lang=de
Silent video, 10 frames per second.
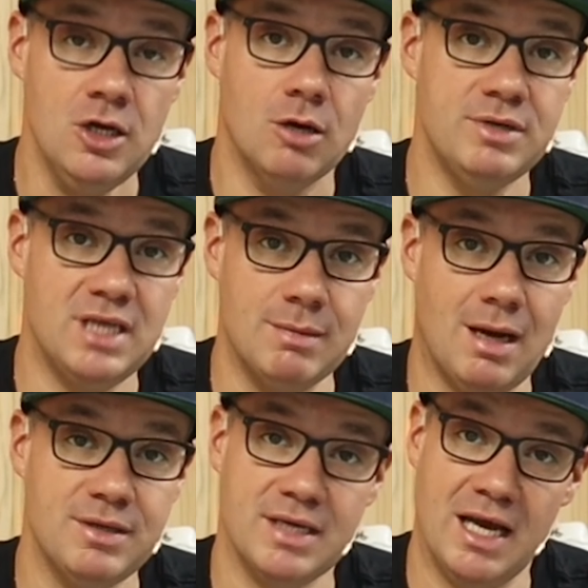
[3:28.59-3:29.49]
und mit dem
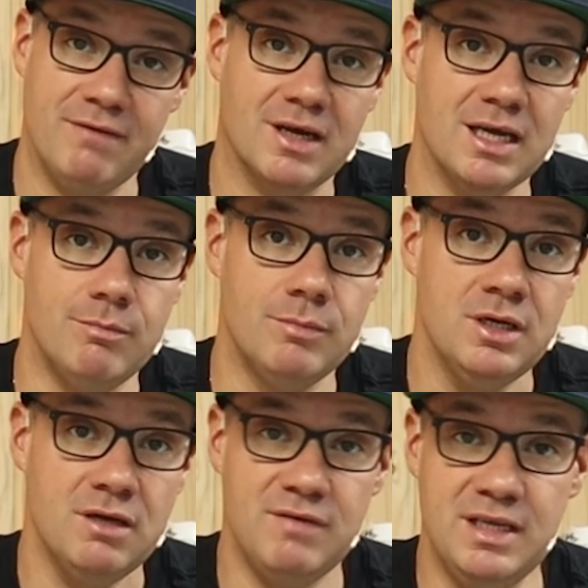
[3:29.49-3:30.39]
habe ich einfach im
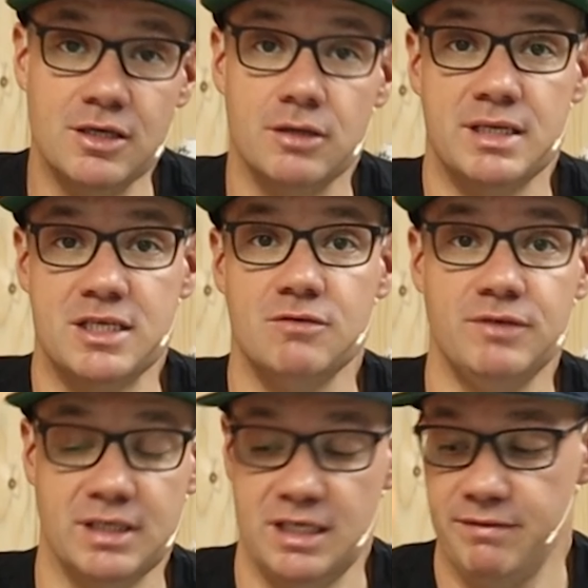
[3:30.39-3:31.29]
Winter nicht so
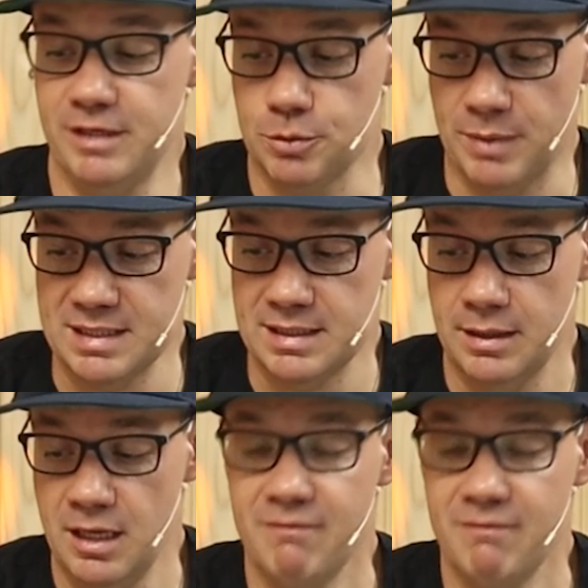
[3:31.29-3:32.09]
wirklich viel Spaß.